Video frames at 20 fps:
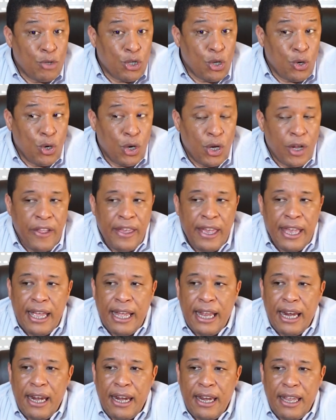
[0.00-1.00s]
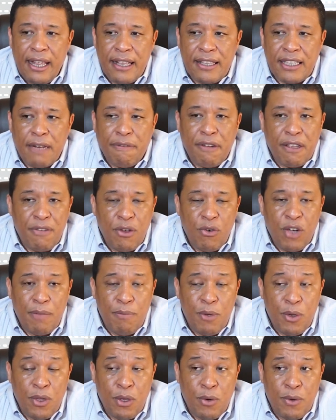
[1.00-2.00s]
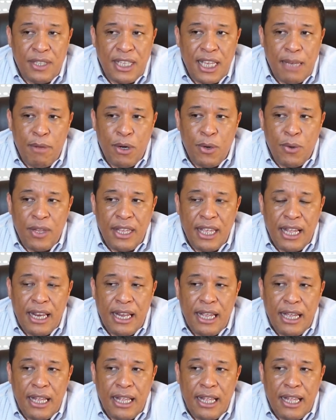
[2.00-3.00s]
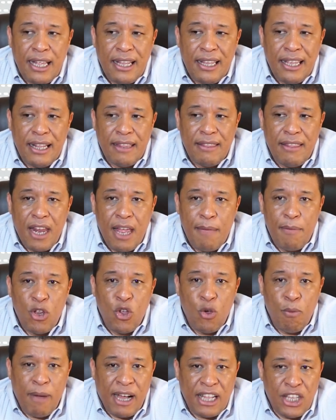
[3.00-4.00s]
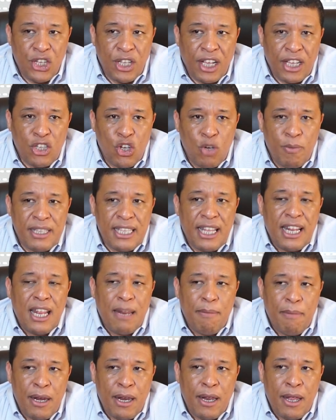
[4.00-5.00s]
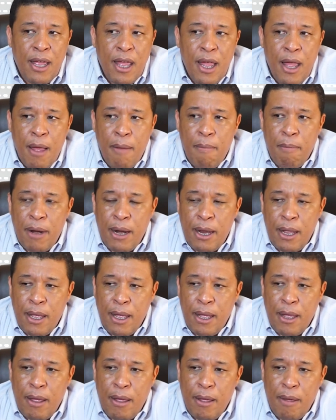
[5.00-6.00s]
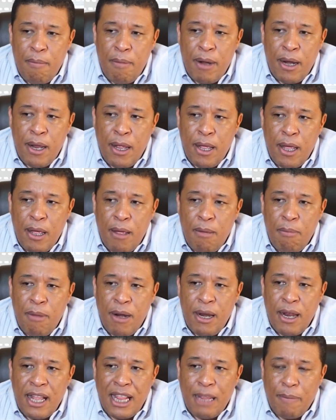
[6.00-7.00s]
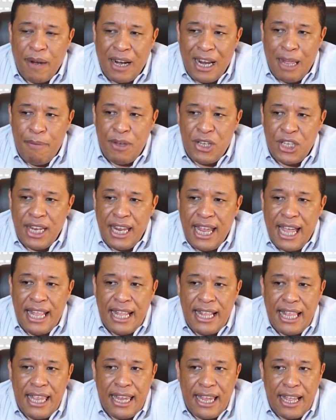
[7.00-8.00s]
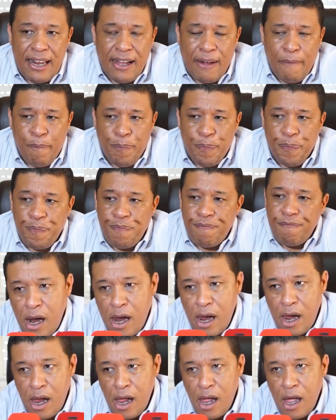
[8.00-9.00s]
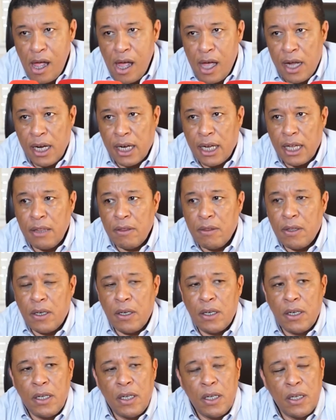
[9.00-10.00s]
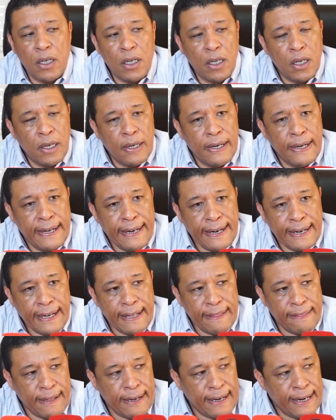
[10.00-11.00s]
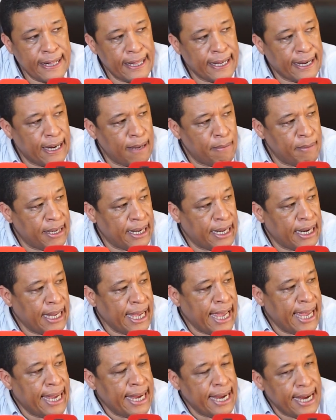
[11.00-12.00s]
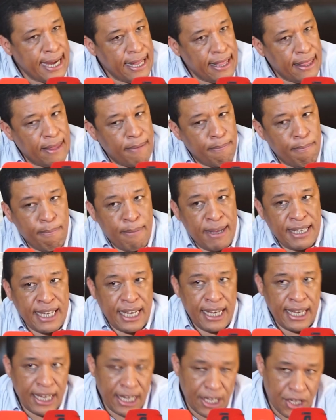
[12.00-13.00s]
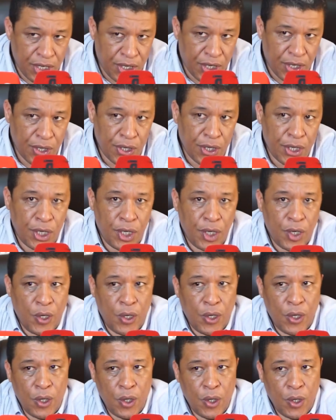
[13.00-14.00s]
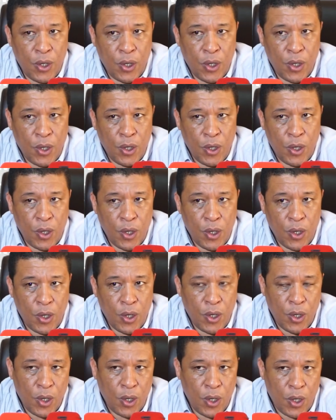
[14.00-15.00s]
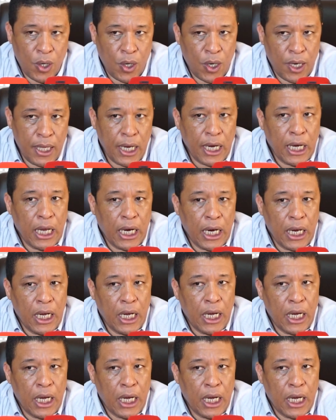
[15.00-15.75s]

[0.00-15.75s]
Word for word: مشروع اللي تصرفات فيه واحد 192 مليون ديال ديال الدرهم اليوم ما غاديش نقصوه مثلا من من من من هذا البرنامج ديال اعاده الهيكله انا كنظن انا كنظن هذا الكلام ديال الحياد ما تحيدش آه، هذا غير